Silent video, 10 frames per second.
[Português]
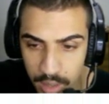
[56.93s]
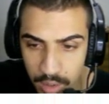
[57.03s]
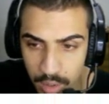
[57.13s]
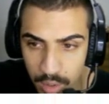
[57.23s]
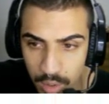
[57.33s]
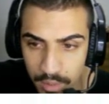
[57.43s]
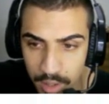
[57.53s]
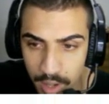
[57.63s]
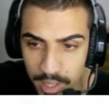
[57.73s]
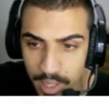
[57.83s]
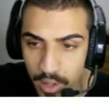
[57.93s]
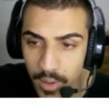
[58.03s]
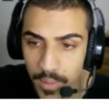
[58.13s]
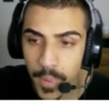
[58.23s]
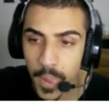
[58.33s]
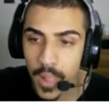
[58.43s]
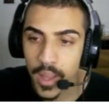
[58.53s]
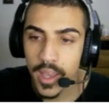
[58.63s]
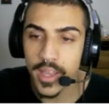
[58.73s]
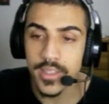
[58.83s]
eu não tô vendo. Aqui, ó.
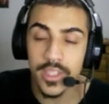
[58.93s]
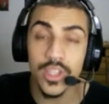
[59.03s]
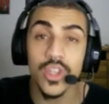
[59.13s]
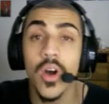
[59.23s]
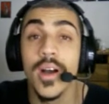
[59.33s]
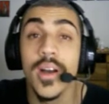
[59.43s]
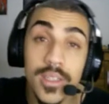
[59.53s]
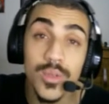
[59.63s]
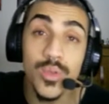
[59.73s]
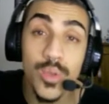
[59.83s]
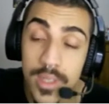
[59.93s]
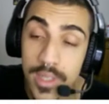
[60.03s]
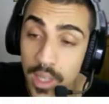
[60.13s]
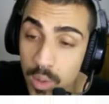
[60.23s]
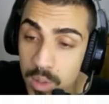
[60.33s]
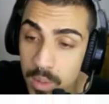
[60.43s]
Esse. Torrando 200